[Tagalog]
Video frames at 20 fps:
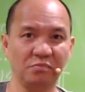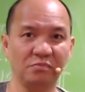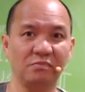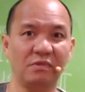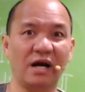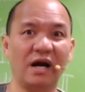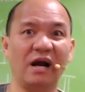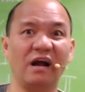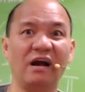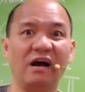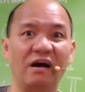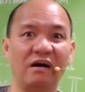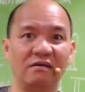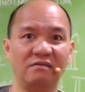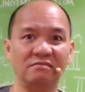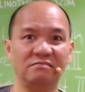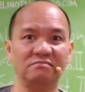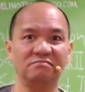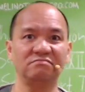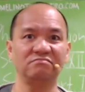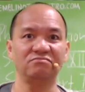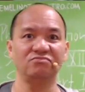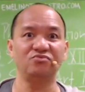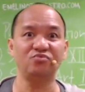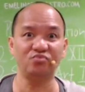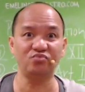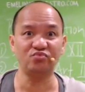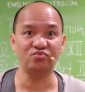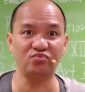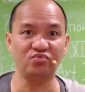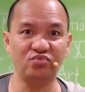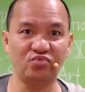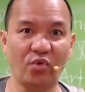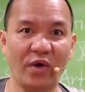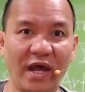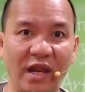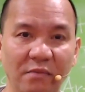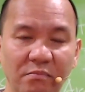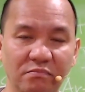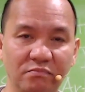hanggang
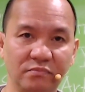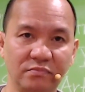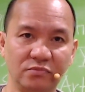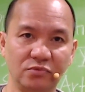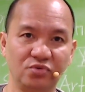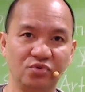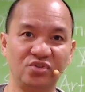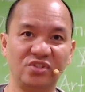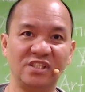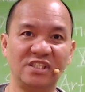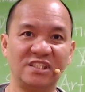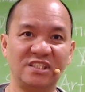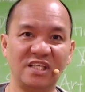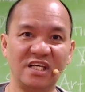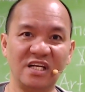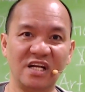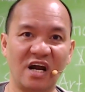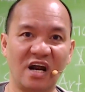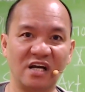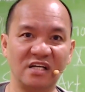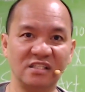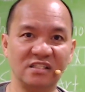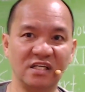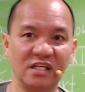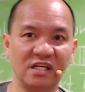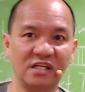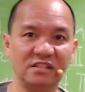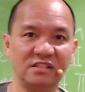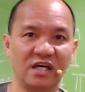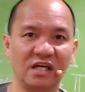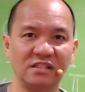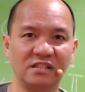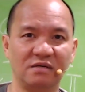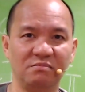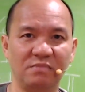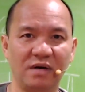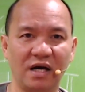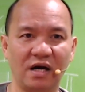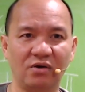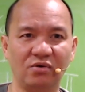12, to 16 hours na
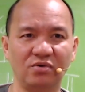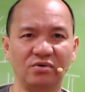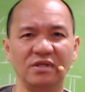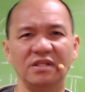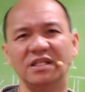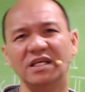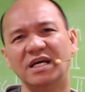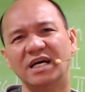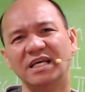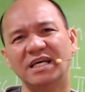nagtatrabaho, hindi ka